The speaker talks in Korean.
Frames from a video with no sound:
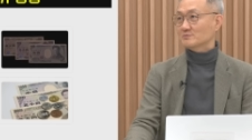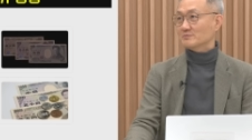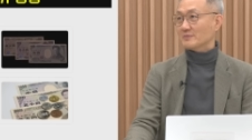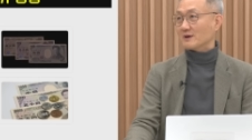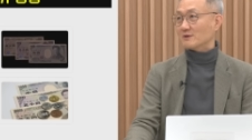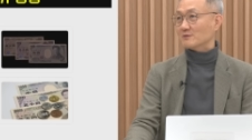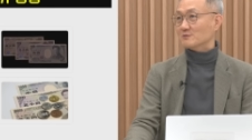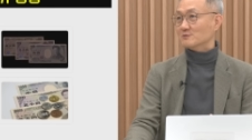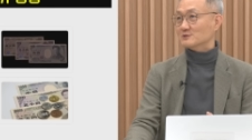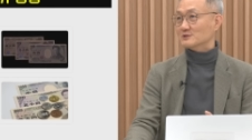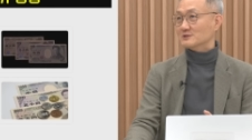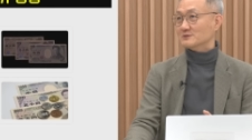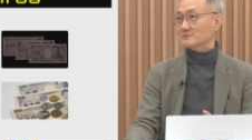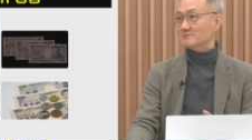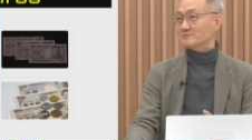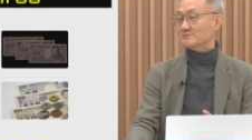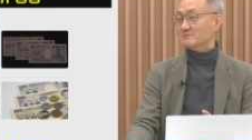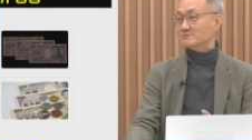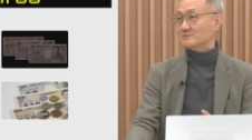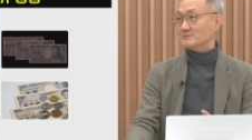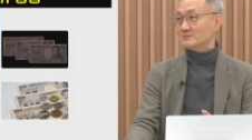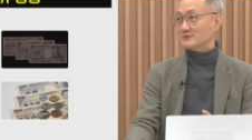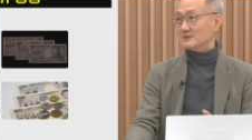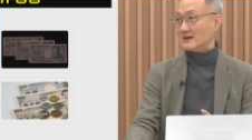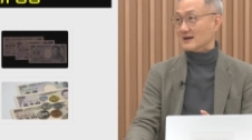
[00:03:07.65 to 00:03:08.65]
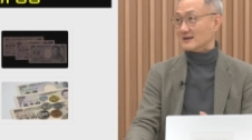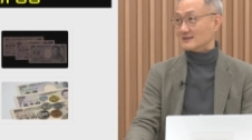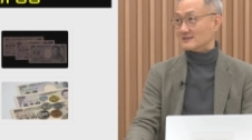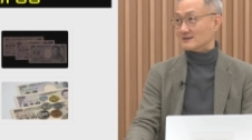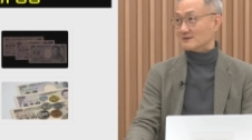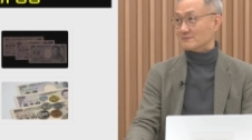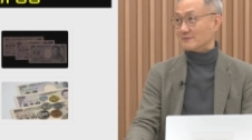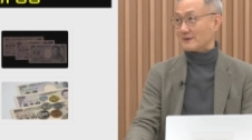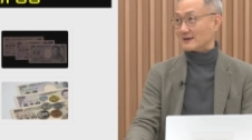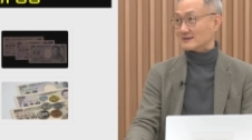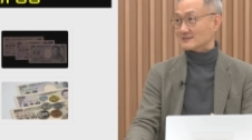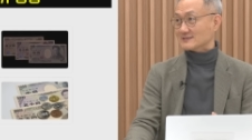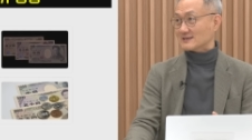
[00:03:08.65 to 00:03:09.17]
150이 아니라
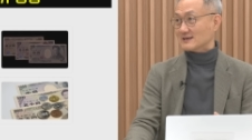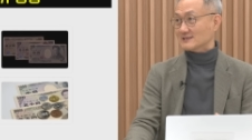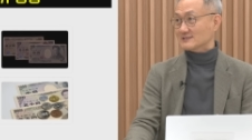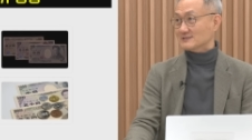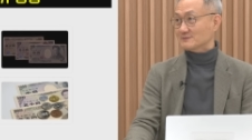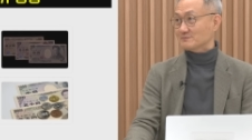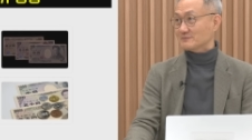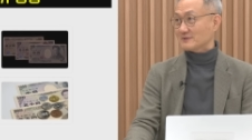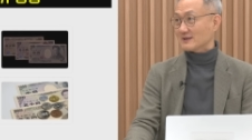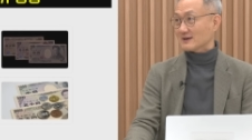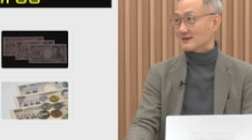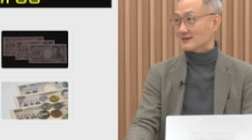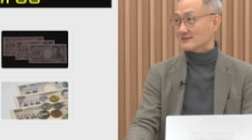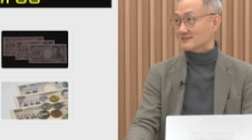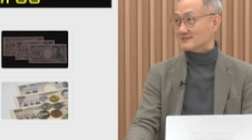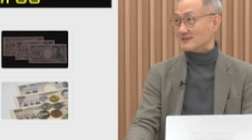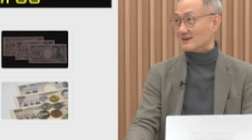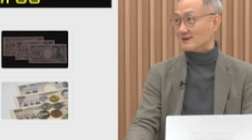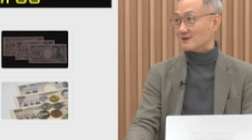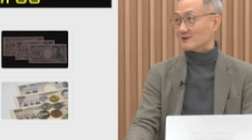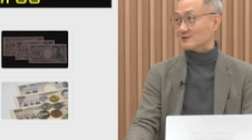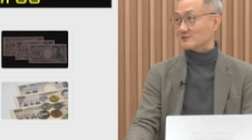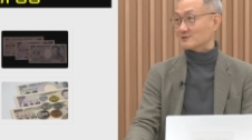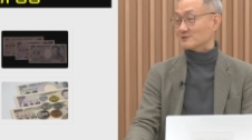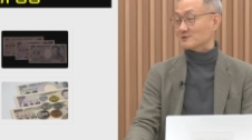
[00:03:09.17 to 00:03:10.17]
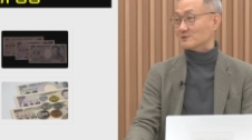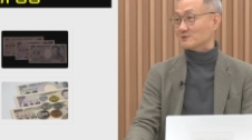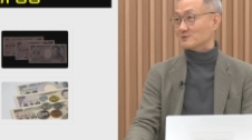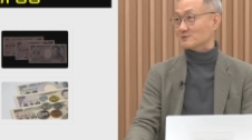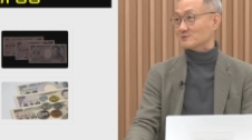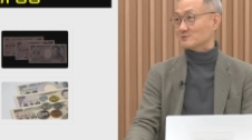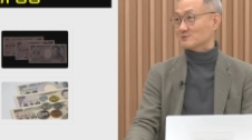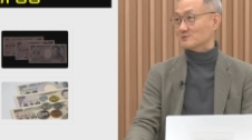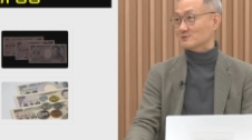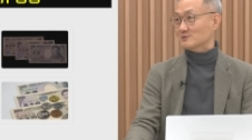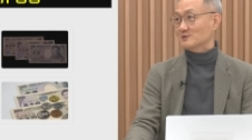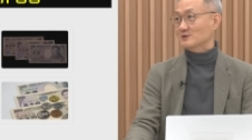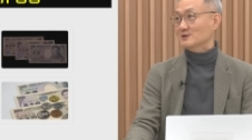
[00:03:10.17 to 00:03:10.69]
140대까지 내려갔던
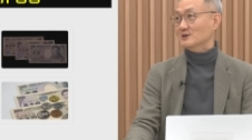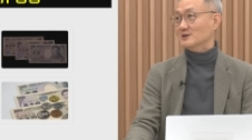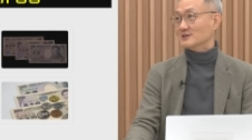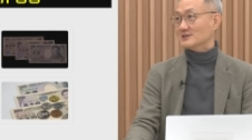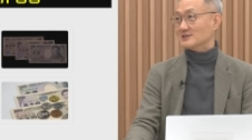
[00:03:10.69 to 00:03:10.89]
것도